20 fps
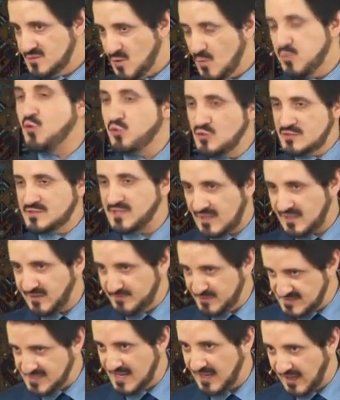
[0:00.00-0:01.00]
وبكون
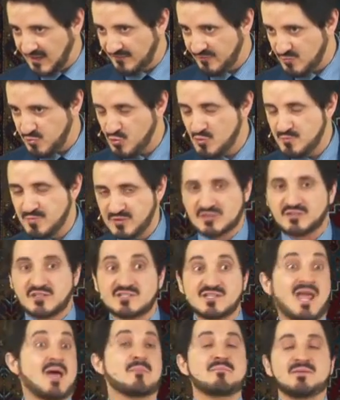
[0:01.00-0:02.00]
سخيف بتساخف بقول
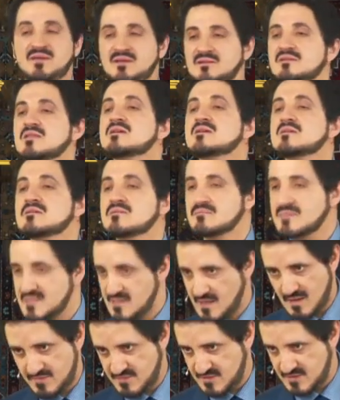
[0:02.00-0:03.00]
بجندرس الغبي
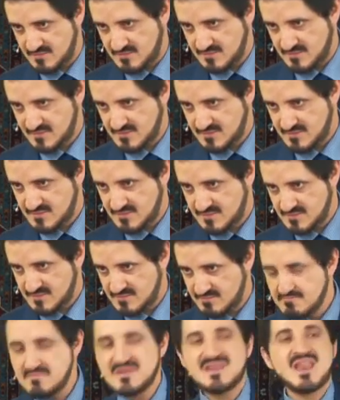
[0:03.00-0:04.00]
مش غبي
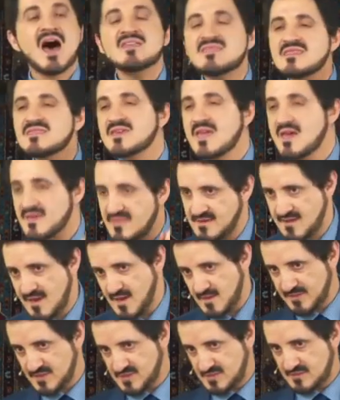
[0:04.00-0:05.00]
من اذكى
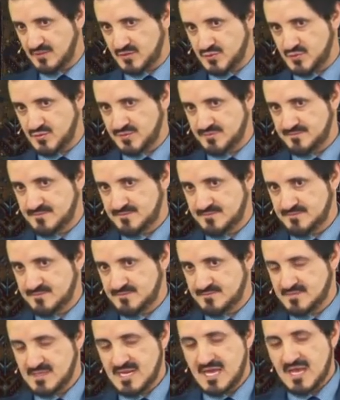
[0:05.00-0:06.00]
اذكياء البشر رجل
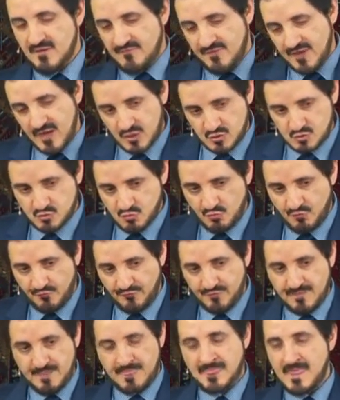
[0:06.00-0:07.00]

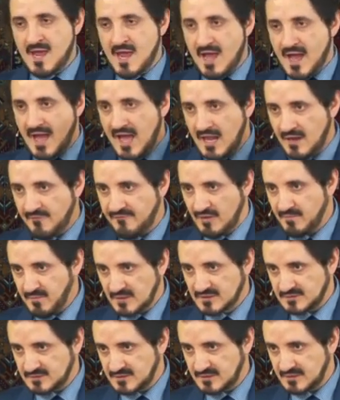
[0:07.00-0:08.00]
فيلسوف عالم في
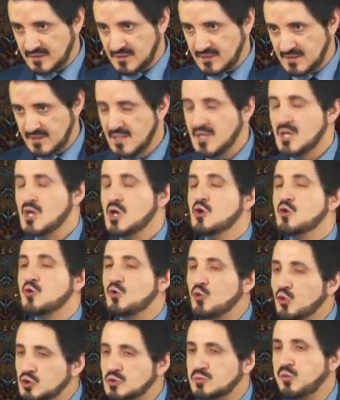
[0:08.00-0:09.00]
المنطق
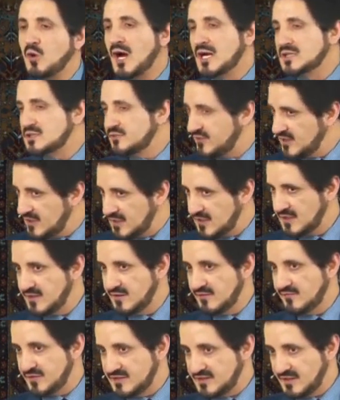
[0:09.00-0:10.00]
كتبه عاد في
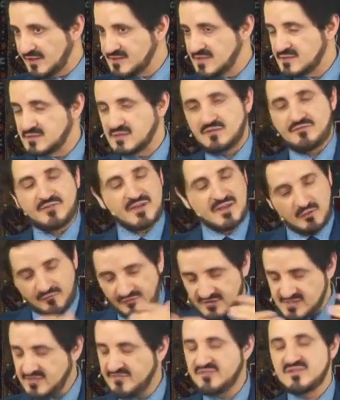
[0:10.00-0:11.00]
ايه؟ في الدراسات الفكريه
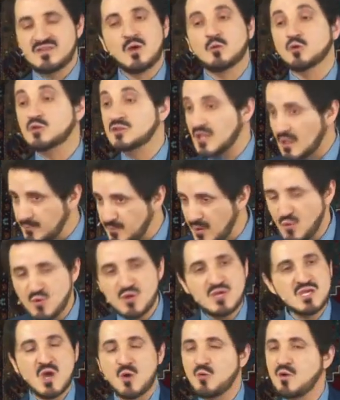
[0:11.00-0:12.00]
والفلسفيه
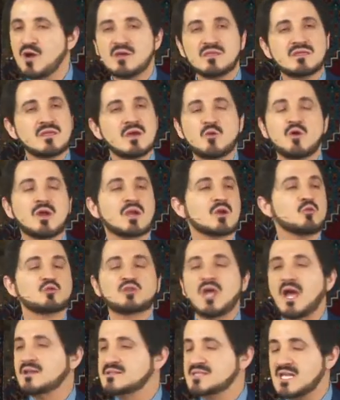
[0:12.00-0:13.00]
والتربويه وكذا
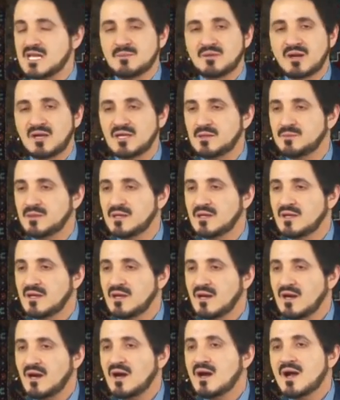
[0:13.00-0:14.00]
وداعية سلام رهيب
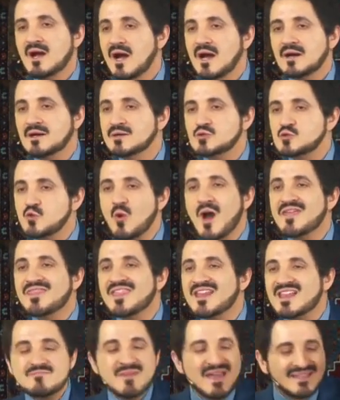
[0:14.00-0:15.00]
اه زهاء
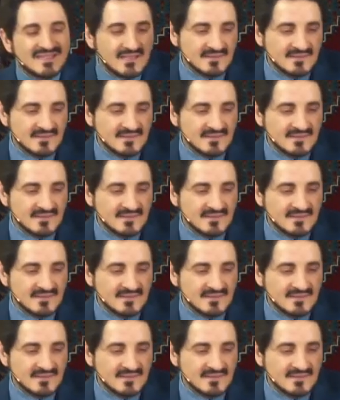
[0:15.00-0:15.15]
300